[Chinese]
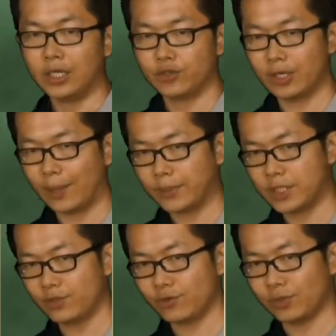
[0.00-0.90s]
所以他们
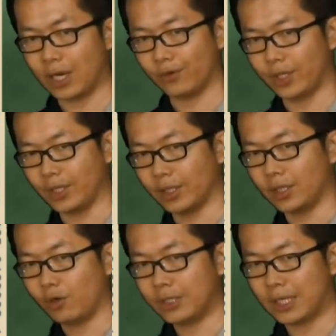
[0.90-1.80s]
进入老年
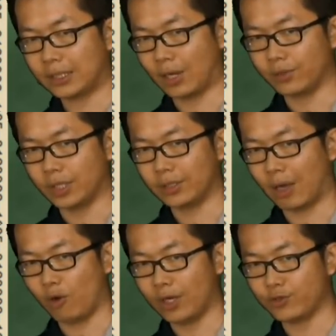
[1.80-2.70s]
了，会让老人
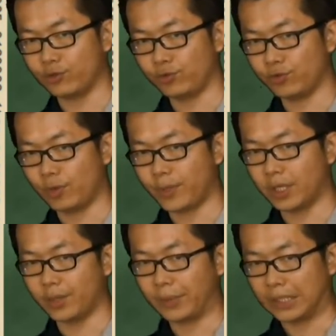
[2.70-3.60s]
老化速度就变
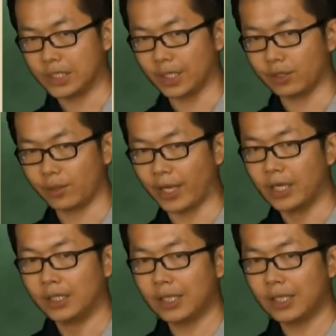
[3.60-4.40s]
得很明显，对不对？